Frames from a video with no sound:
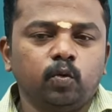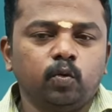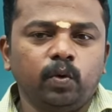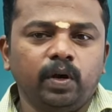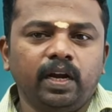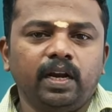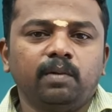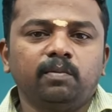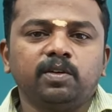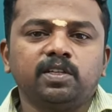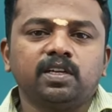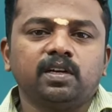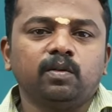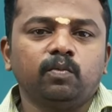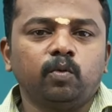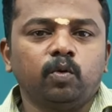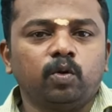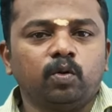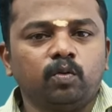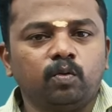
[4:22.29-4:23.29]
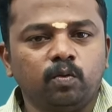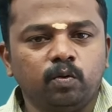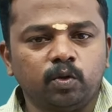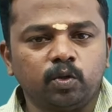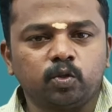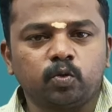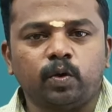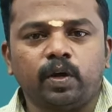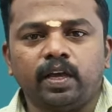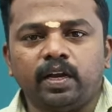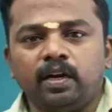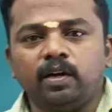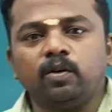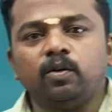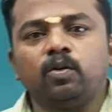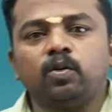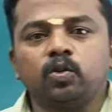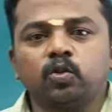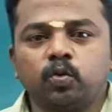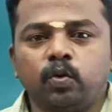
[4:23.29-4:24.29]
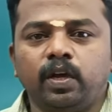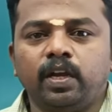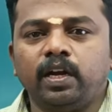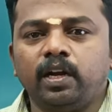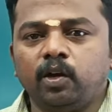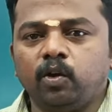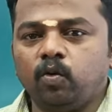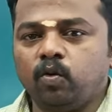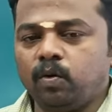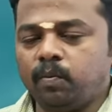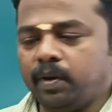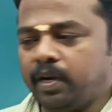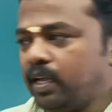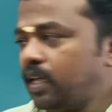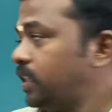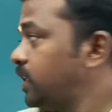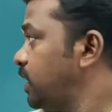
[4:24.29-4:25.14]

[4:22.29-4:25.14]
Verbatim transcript: டூ டி டைமென்ஷனில் போகிறோம் ஒரு ஸ்கொயர் எடுக்கிறோம் ஸ்கொயர் எடுக்கிறோம் அப்படின்னா